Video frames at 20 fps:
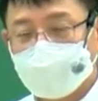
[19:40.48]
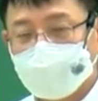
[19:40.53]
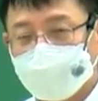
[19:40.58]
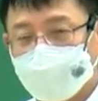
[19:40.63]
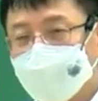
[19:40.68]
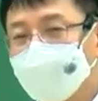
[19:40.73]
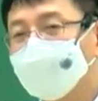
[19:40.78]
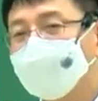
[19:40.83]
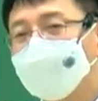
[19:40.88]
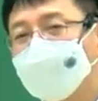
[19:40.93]

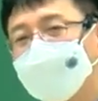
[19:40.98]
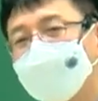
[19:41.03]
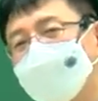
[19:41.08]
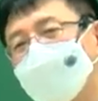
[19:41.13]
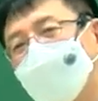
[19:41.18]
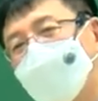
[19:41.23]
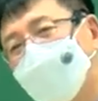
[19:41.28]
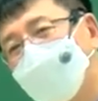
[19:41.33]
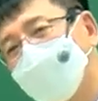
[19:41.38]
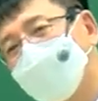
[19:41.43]
민법을
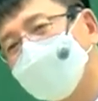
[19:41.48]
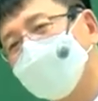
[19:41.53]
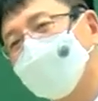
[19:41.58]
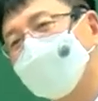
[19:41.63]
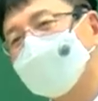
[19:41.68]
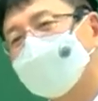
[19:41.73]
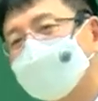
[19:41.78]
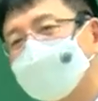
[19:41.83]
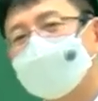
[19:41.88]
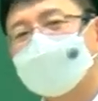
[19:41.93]

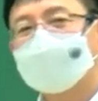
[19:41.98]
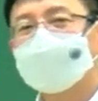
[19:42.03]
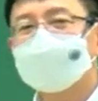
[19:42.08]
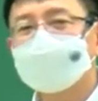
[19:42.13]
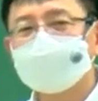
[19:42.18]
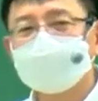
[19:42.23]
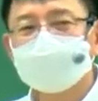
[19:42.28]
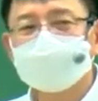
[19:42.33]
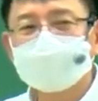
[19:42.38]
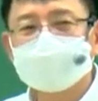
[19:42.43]
하루에 열
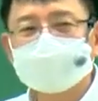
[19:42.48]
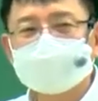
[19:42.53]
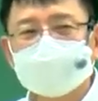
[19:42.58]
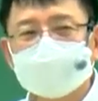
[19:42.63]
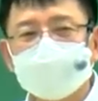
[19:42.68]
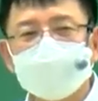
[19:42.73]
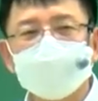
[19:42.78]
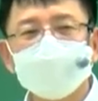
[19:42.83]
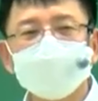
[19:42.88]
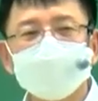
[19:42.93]
시간
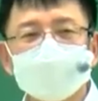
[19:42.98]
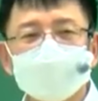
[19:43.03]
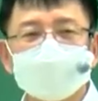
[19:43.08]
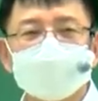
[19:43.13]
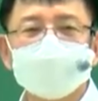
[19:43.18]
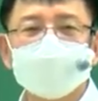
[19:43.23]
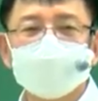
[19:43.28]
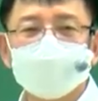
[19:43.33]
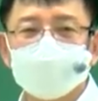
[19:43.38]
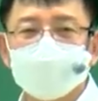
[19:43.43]
아무리
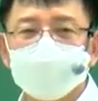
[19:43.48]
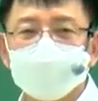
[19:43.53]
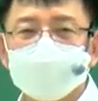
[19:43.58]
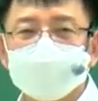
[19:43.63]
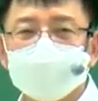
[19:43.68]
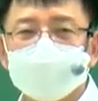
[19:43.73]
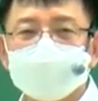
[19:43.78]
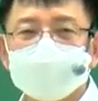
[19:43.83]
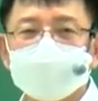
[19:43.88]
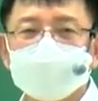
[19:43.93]
세게
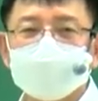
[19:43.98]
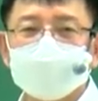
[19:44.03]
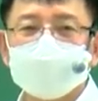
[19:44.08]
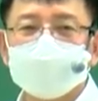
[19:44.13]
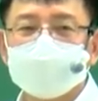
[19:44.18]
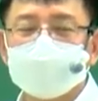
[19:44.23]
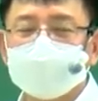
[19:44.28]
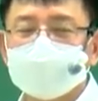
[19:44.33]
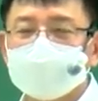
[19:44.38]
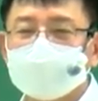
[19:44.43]
공부해봐야
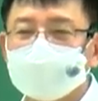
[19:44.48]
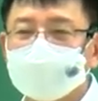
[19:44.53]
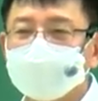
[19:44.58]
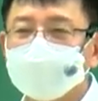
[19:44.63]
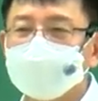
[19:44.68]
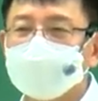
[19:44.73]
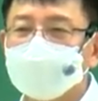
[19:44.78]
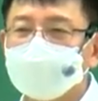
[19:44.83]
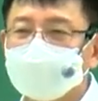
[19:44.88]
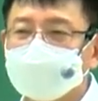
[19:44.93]

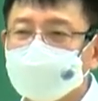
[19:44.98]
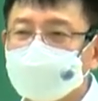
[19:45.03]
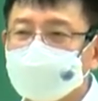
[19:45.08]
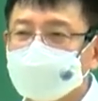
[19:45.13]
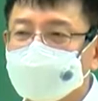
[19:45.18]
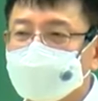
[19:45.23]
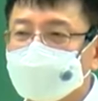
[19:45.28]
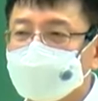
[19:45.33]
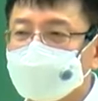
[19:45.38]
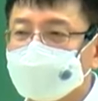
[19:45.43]
의미가 없다는
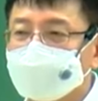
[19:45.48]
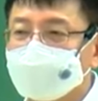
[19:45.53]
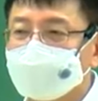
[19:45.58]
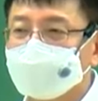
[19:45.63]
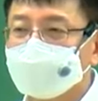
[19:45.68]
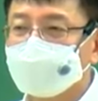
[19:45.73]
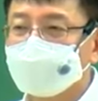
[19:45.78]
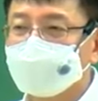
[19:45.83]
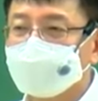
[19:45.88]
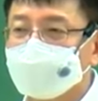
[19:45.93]
얘기예요.
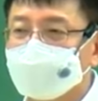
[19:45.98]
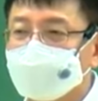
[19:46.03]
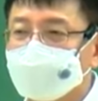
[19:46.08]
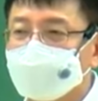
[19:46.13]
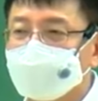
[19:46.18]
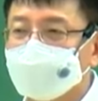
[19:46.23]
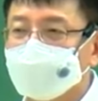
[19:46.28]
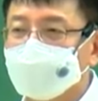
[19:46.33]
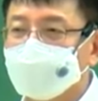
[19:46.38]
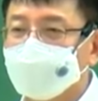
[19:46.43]

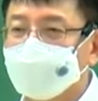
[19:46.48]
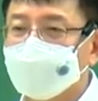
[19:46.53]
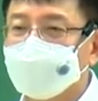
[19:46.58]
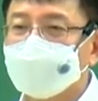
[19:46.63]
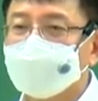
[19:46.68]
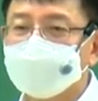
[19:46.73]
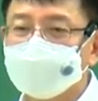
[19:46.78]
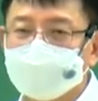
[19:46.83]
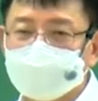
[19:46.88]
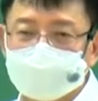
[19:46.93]

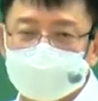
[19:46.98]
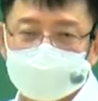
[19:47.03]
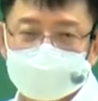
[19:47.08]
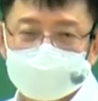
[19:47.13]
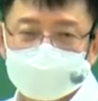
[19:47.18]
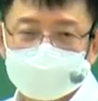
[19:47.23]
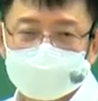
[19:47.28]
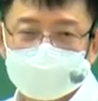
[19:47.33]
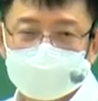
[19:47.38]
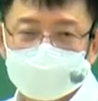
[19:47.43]
빈이 뭐예요?
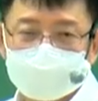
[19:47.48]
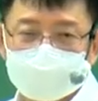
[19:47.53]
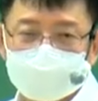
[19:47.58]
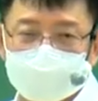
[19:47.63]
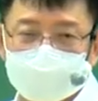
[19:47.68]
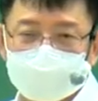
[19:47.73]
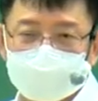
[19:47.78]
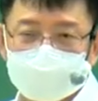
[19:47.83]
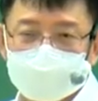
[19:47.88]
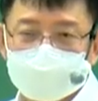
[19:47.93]

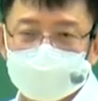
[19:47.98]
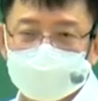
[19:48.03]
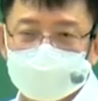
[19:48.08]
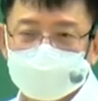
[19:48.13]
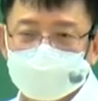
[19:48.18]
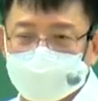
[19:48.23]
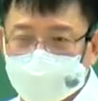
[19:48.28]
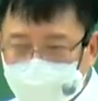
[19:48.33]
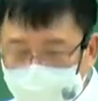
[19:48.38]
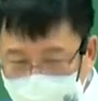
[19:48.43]

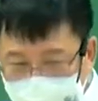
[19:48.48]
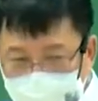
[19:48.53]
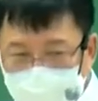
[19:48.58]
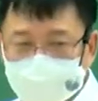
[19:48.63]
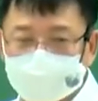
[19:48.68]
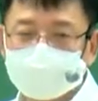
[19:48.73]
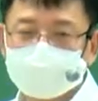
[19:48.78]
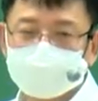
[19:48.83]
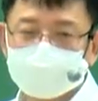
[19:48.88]
자주.